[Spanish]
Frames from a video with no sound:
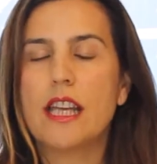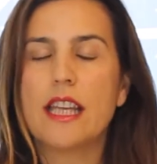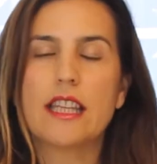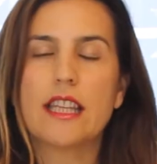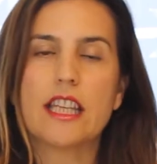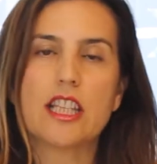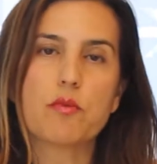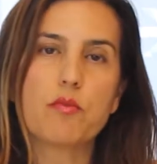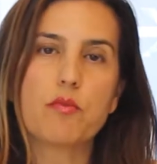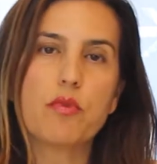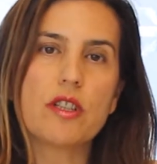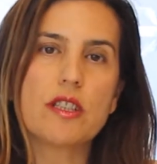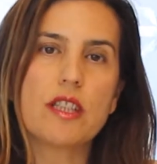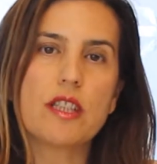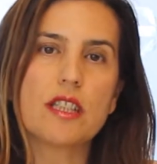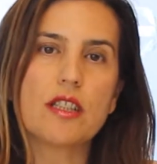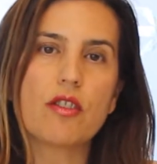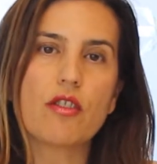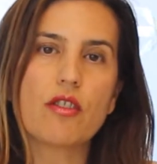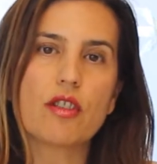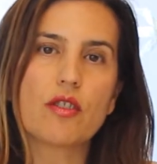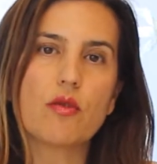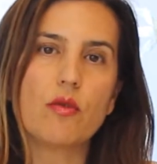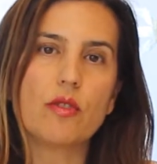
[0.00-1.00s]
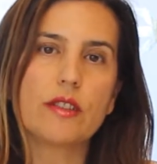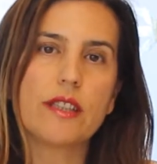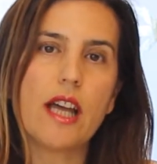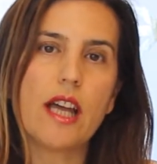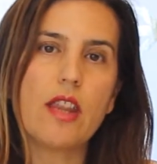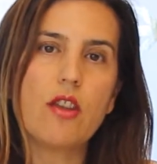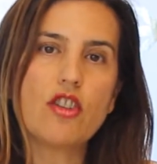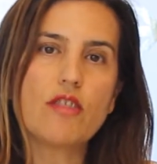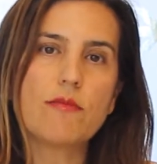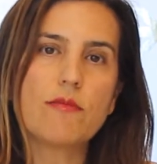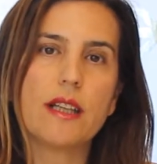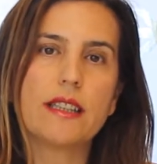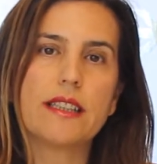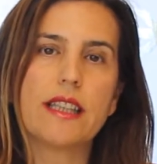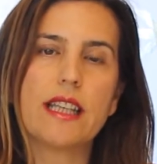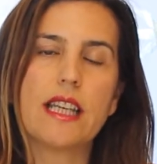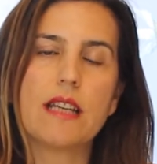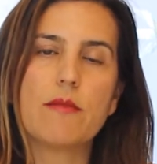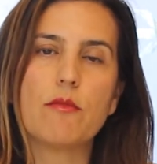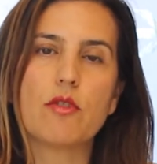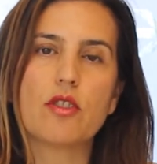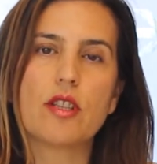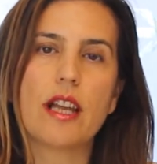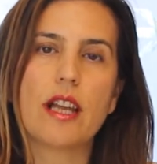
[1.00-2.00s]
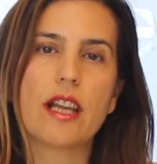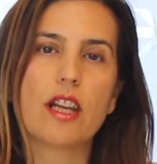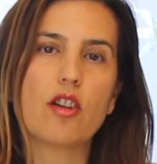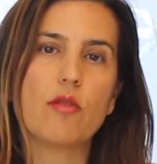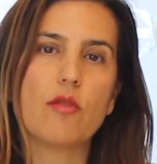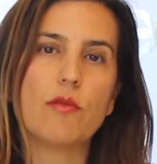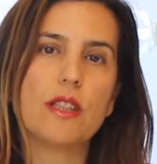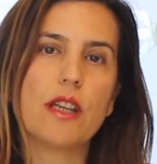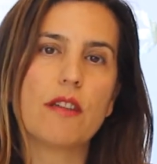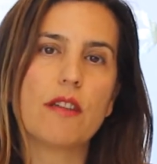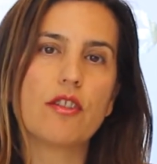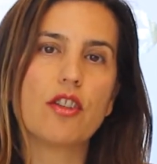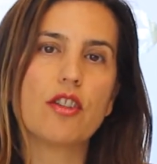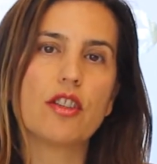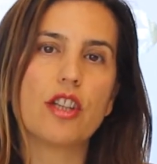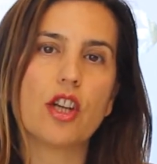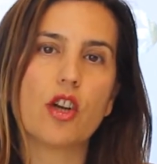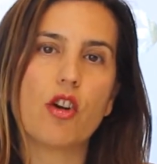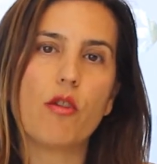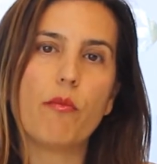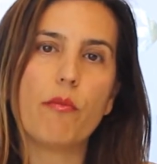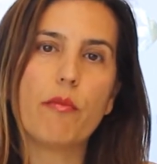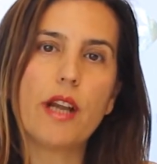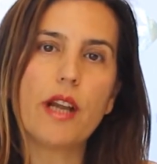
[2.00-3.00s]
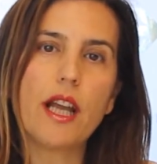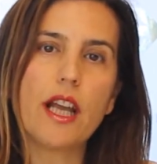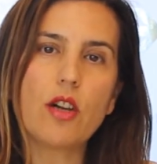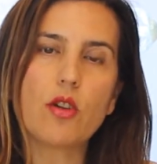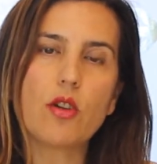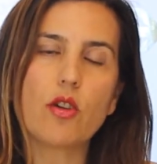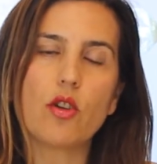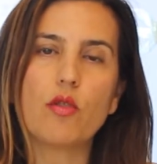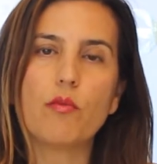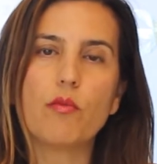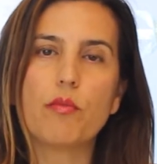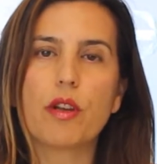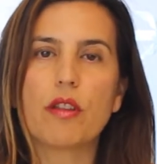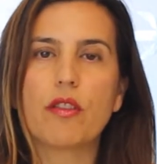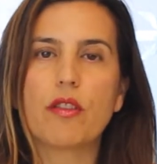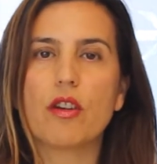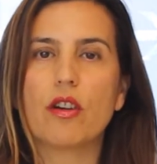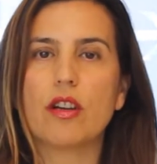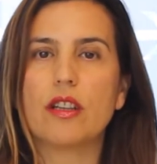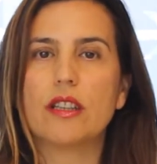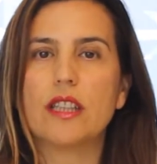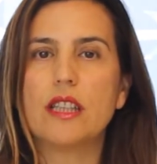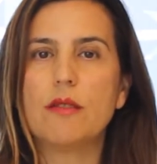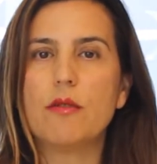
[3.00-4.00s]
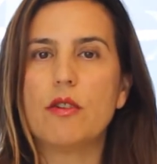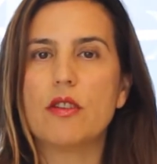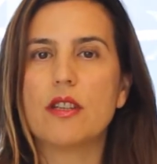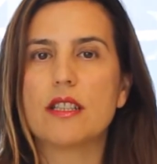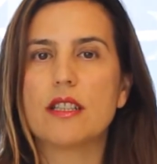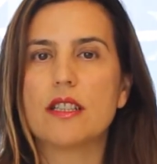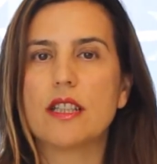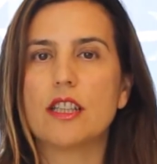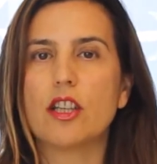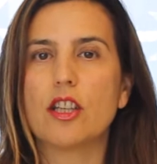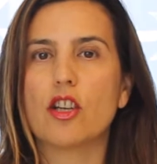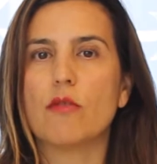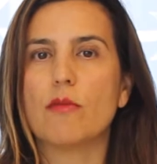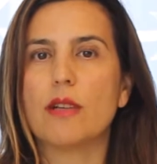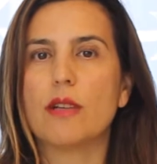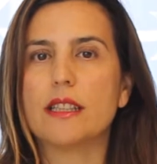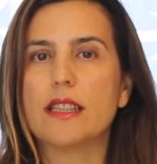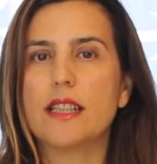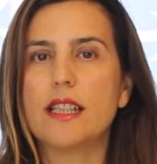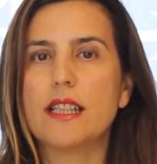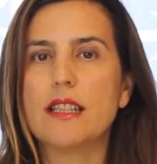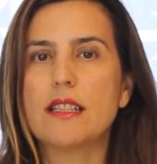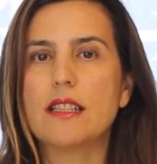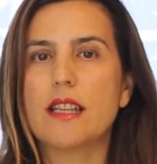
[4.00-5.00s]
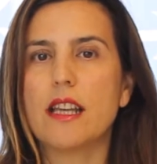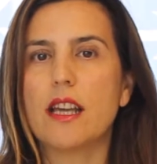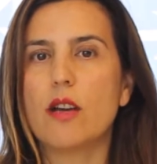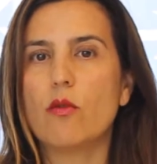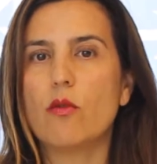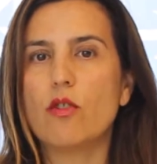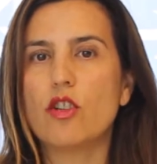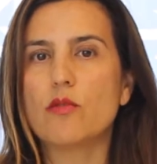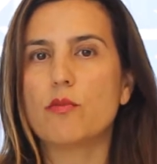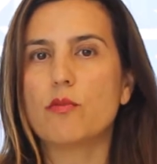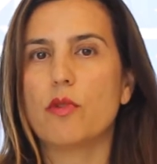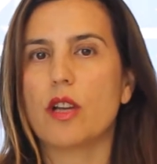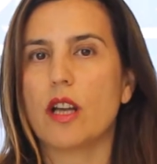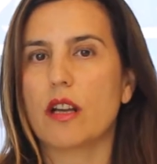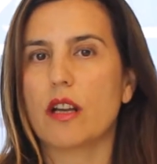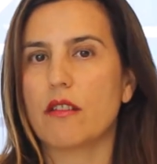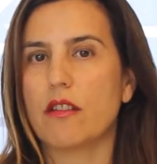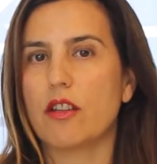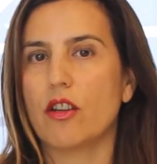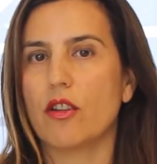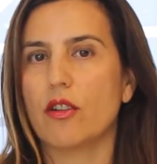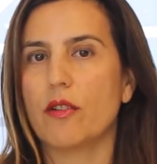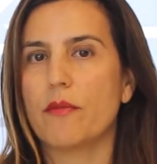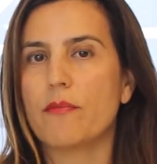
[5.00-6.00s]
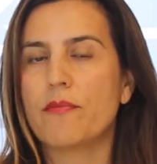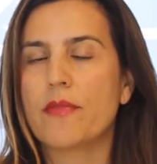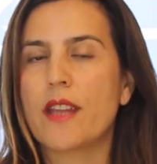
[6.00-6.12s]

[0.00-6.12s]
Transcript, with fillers: Después de estos resultados, mantenemos la recomendación de comprar con un precio objetivo de 7,3 euros por acción.